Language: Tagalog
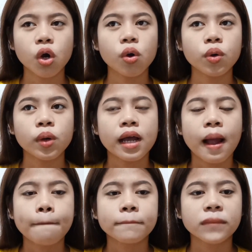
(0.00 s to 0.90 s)
So,
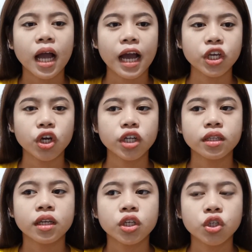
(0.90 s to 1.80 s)

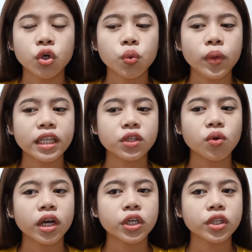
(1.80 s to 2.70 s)
ayun, yung weight
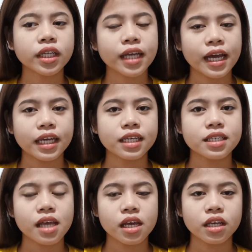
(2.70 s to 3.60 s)
ko ngayon
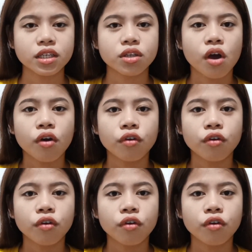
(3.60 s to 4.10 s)
guys is